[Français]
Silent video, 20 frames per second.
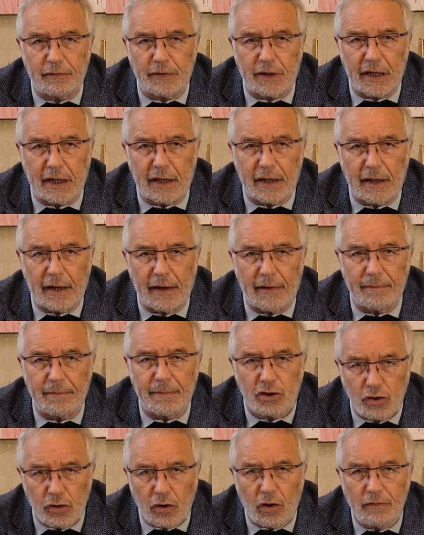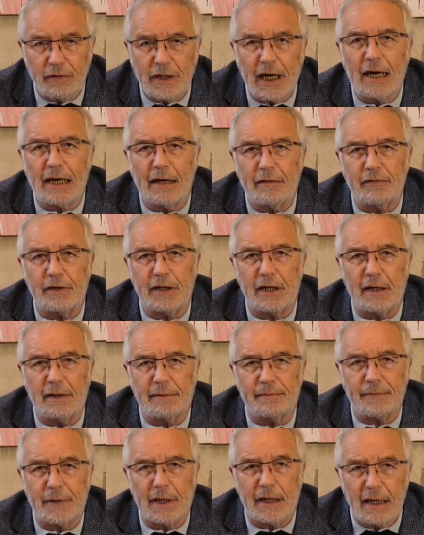Care. Je reviens à la ville
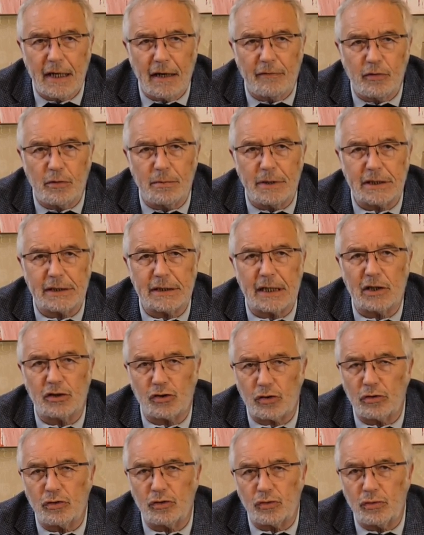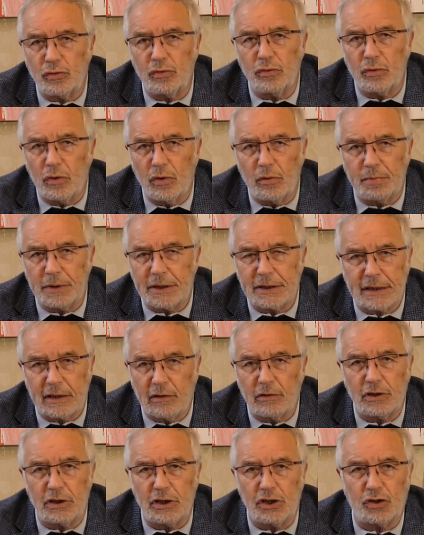et à vos messages reçus au PC
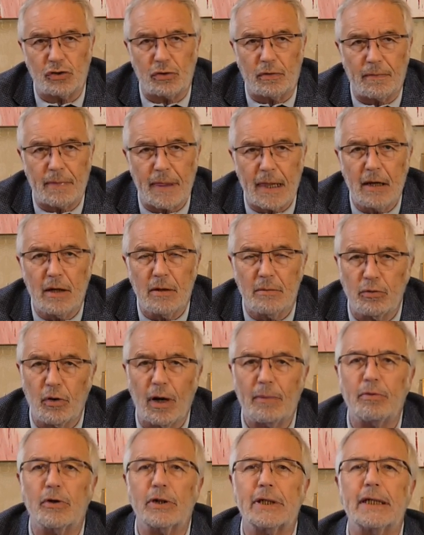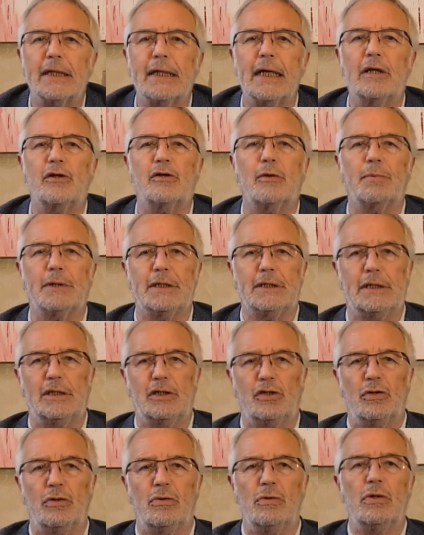On Dijon pour apporter quelques
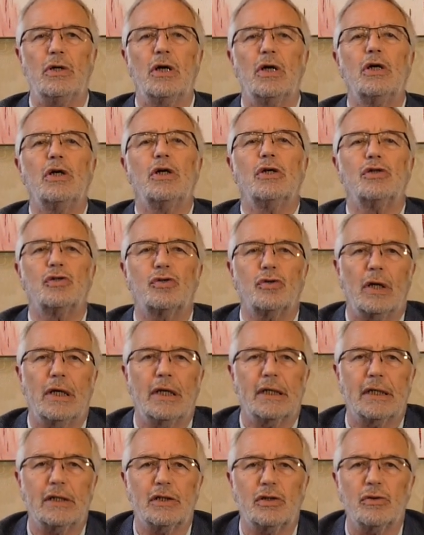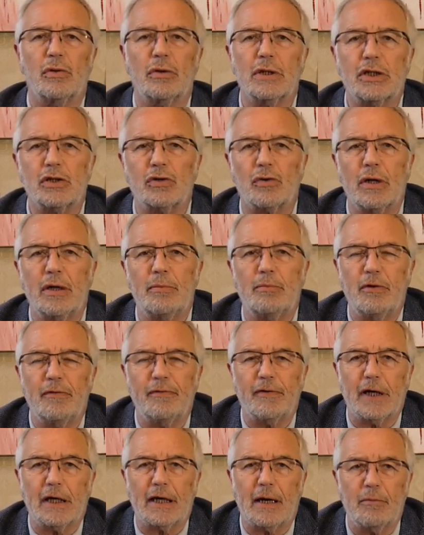précisions sur les questions qui sont les plus
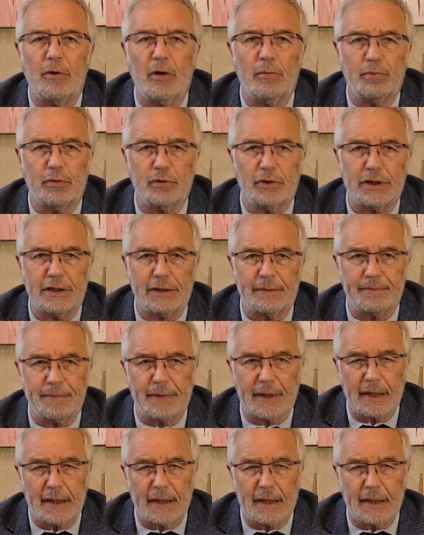fréquemment posées.